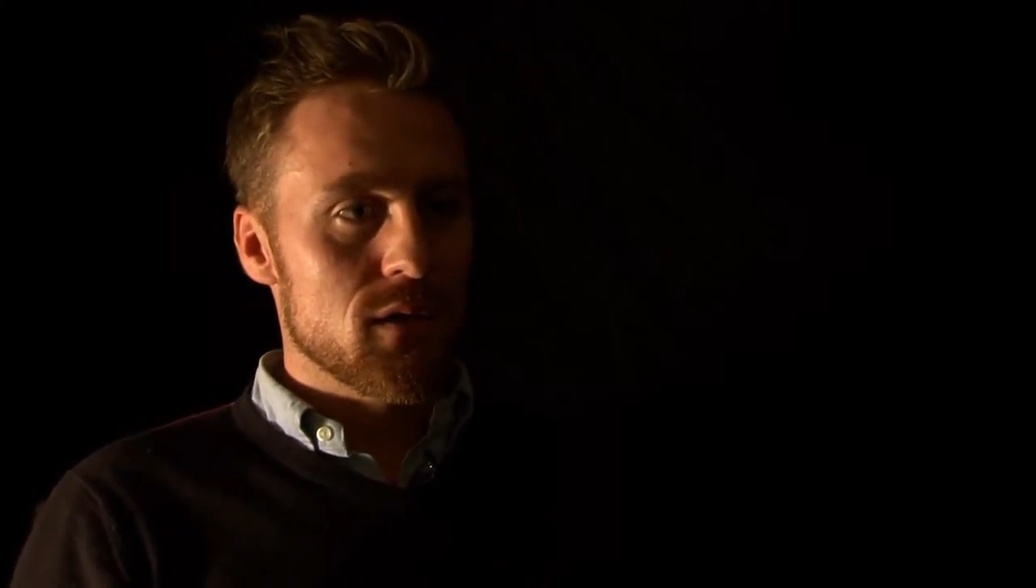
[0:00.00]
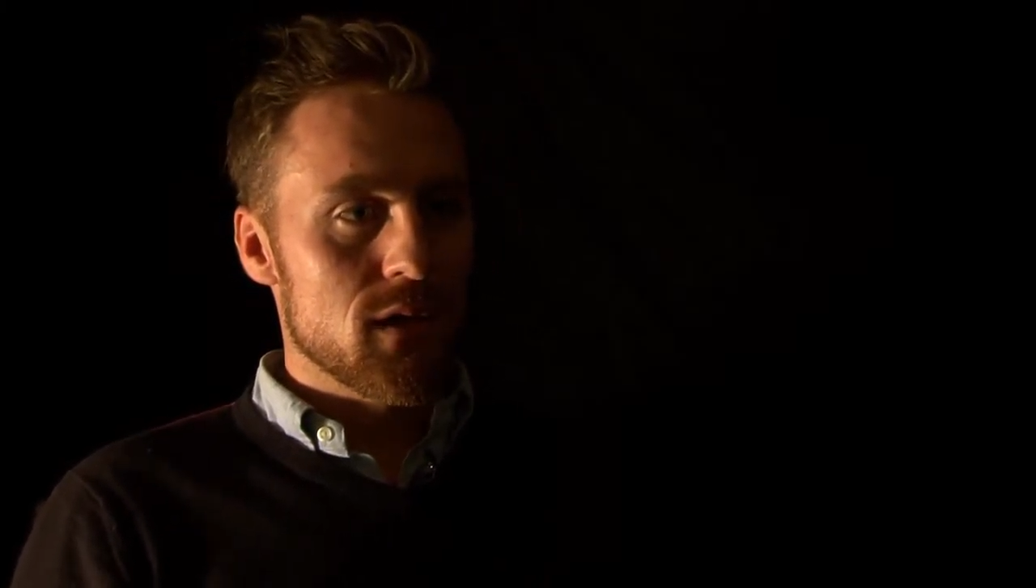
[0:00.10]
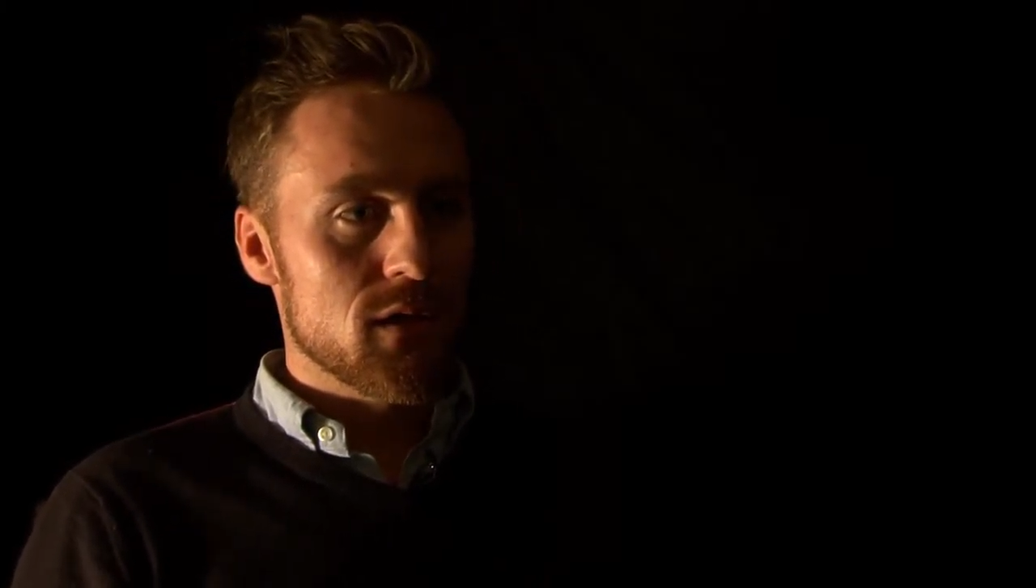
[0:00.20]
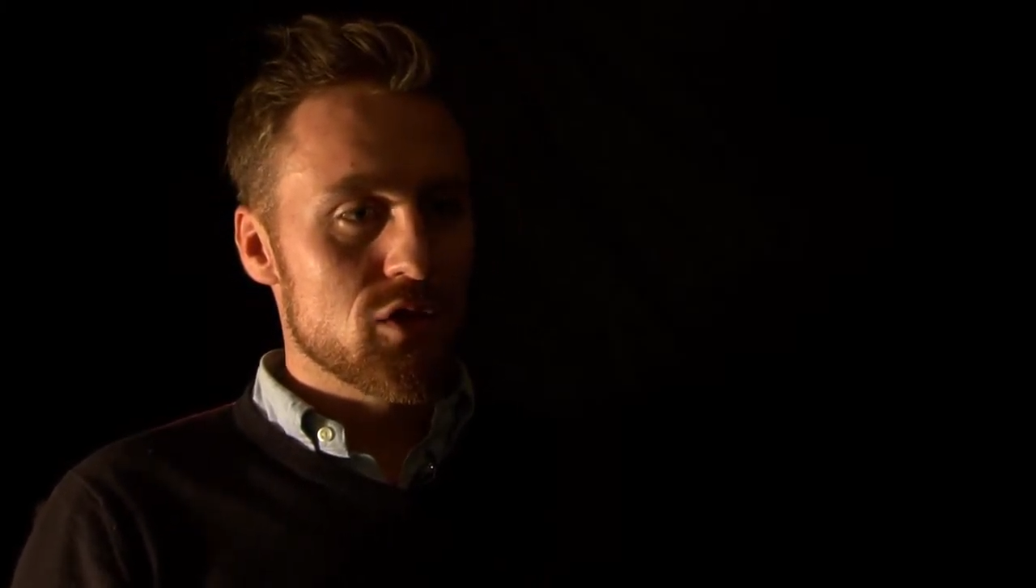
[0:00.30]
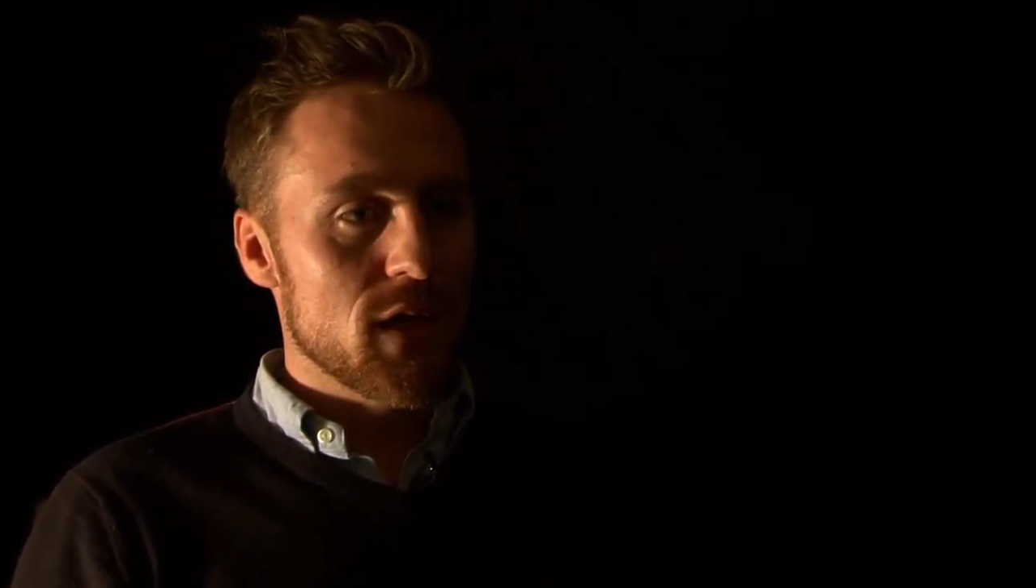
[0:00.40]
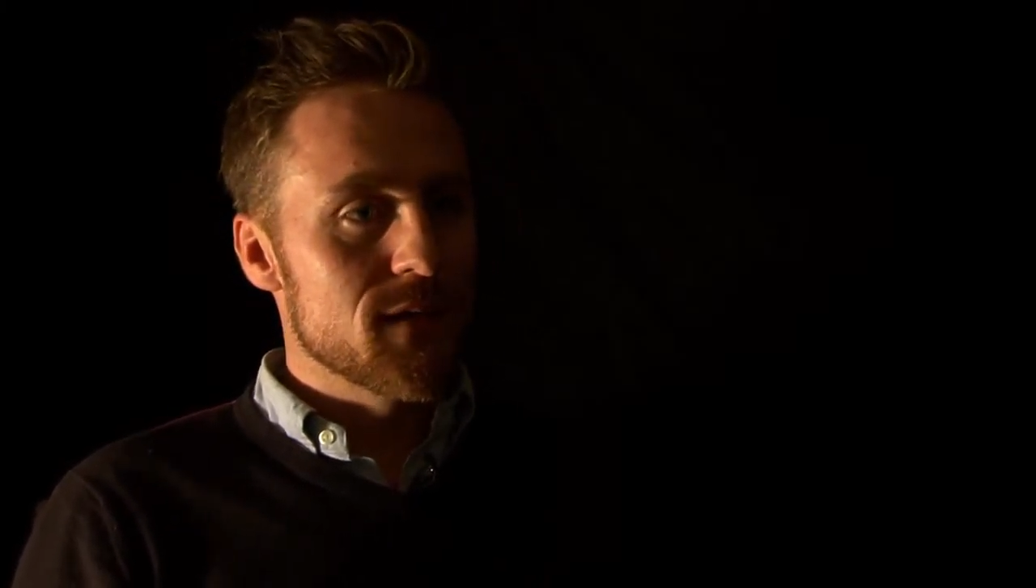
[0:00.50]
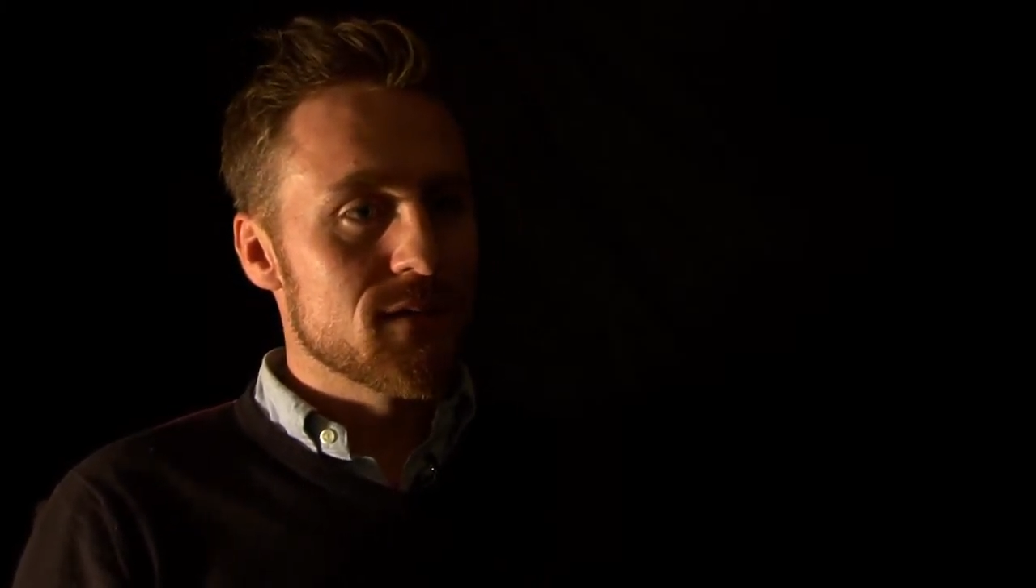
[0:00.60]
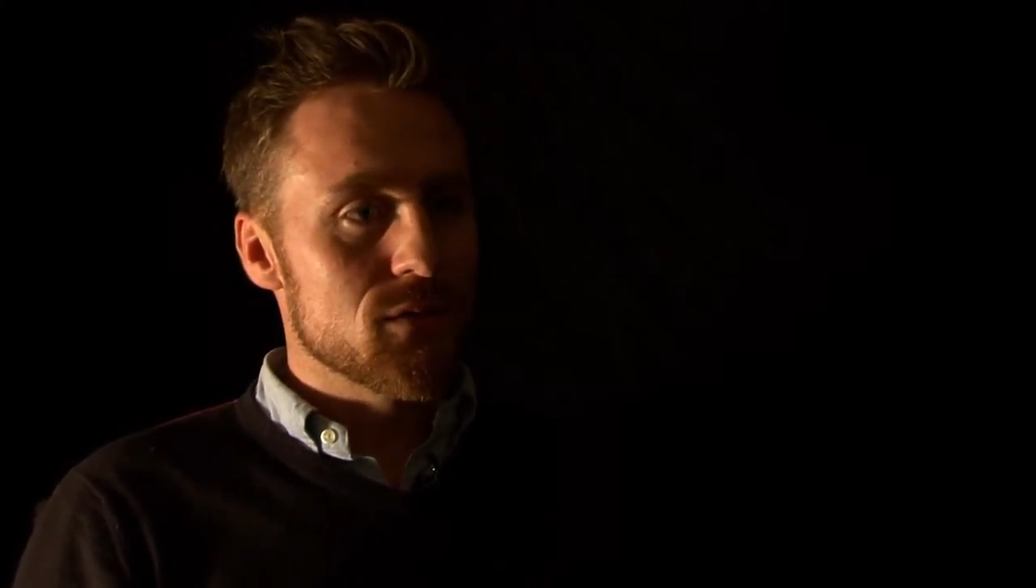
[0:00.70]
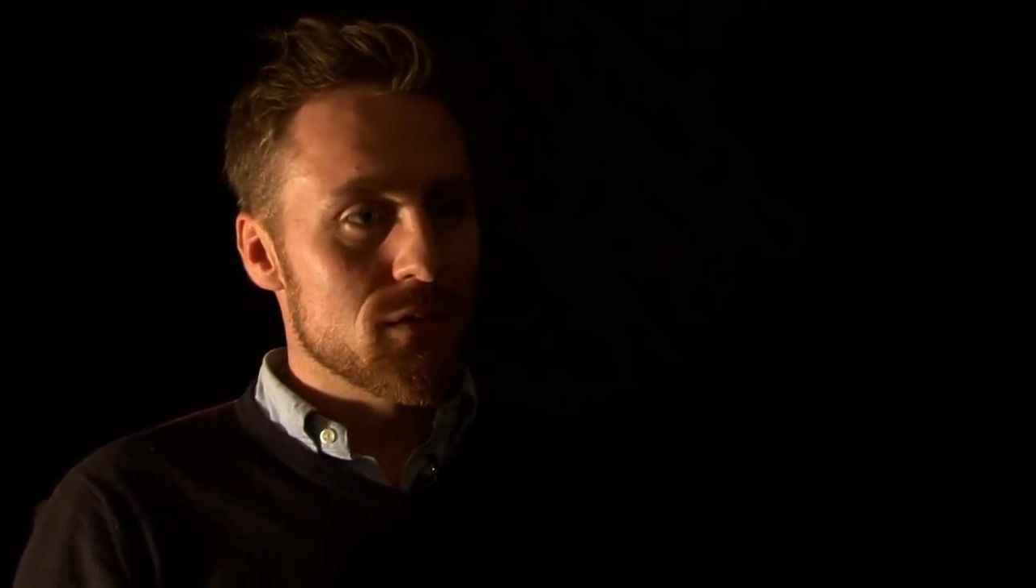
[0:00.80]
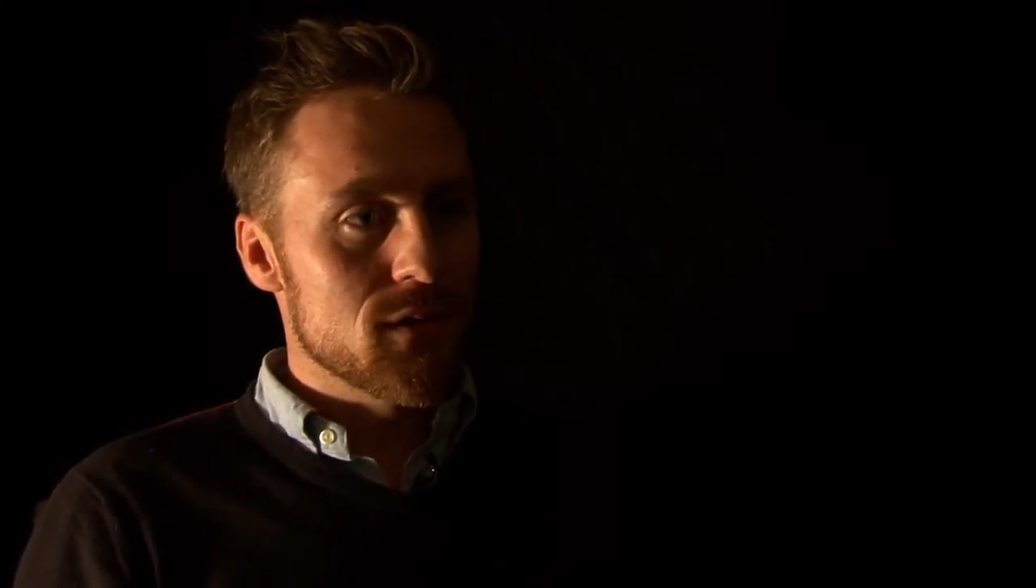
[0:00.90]
äh,
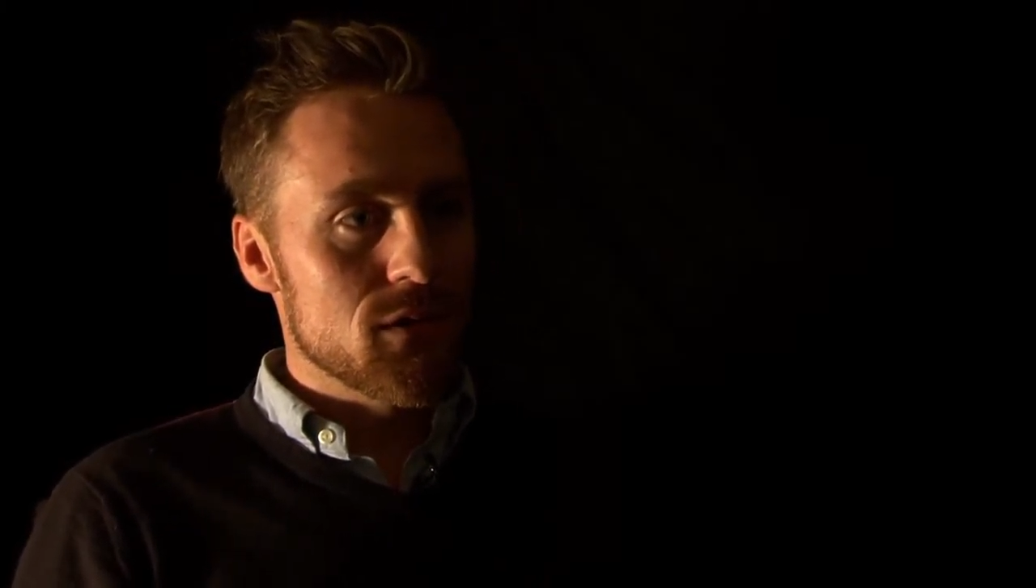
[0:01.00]
schätzt und